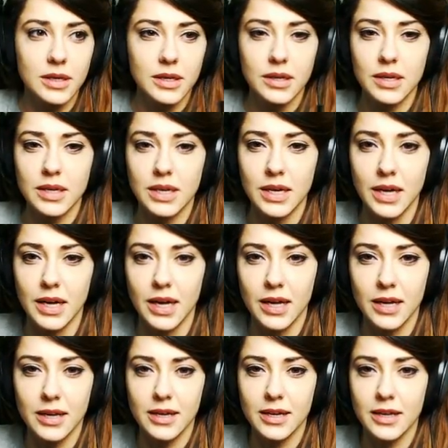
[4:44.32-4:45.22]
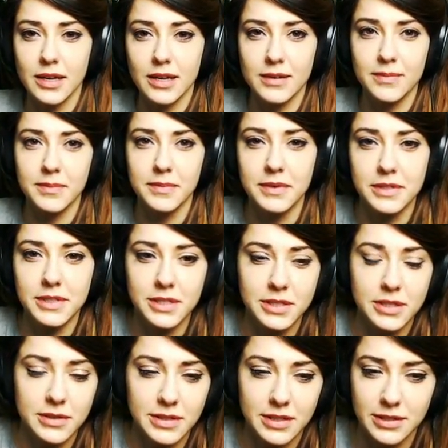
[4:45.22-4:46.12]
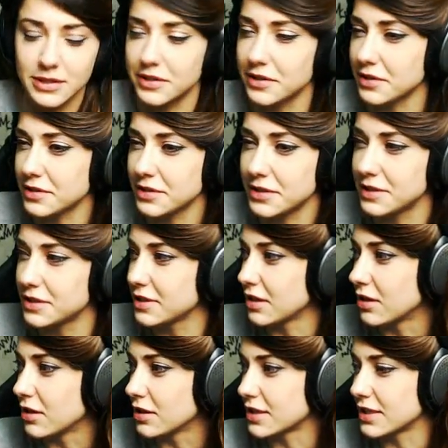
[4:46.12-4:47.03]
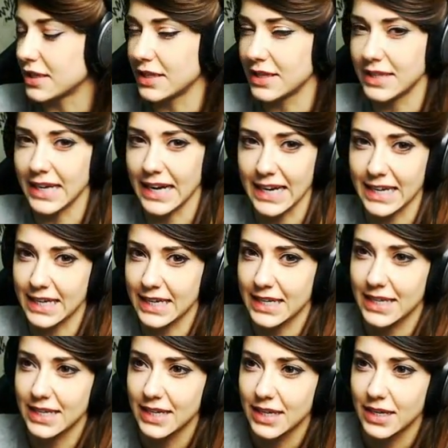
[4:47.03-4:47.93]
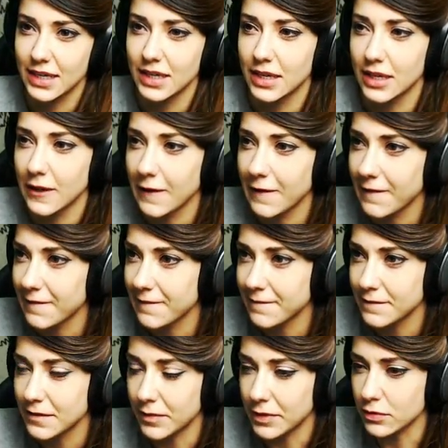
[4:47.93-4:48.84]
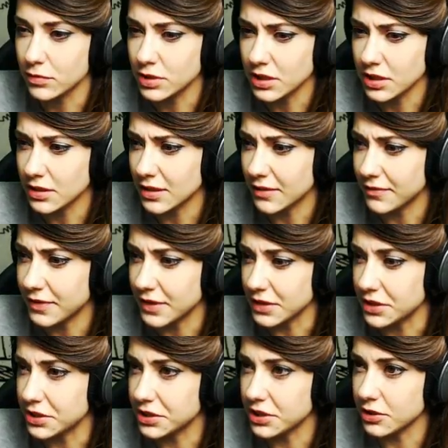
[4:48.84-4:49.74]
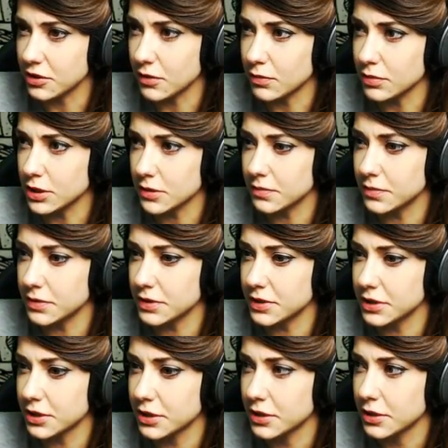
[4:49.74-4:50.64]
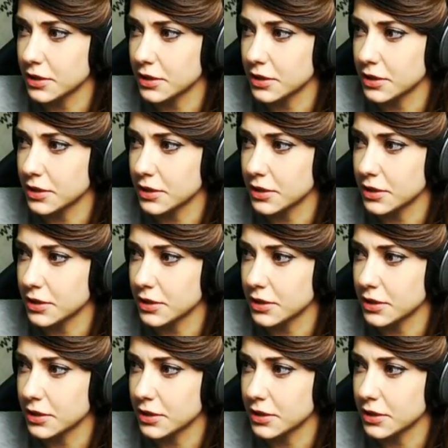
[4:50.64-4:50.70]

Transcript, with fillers: Ach, możecie zazdrościć. O tak. Dobra, tu się nie da wejść, czyli to musi być...